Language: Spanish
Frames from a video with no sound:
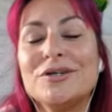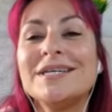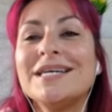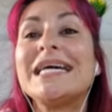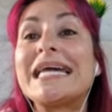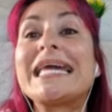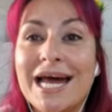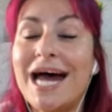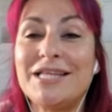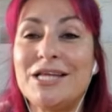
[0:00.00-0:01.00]

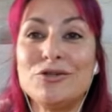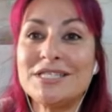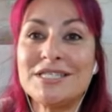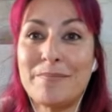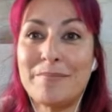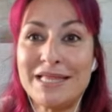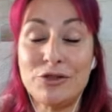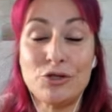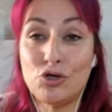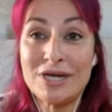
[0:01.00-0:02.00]
A, a, ti no te están
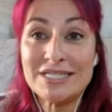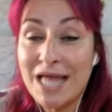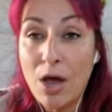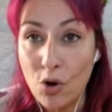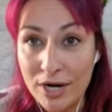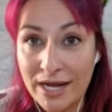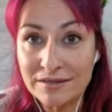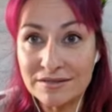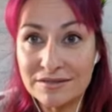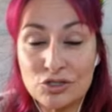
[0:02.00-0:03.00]
vendiendo, yo hasta ahora,
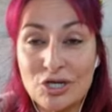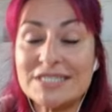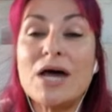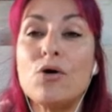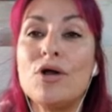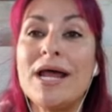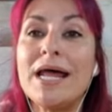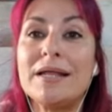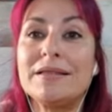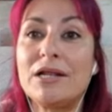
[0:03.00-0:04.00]
yo hasta ahora,
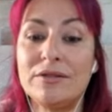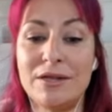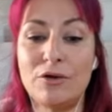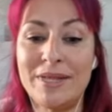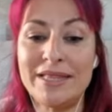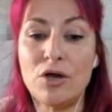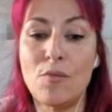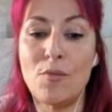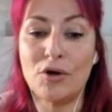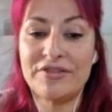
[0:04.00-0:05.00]
te, lo venden
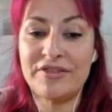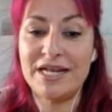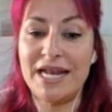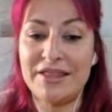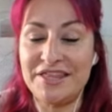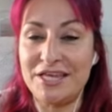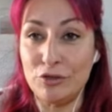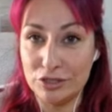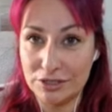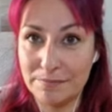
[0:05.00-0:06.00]
como recién
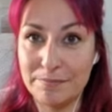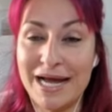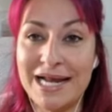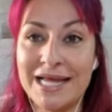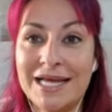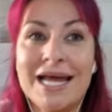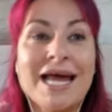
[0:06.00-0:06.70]
nacidos, ¿vale?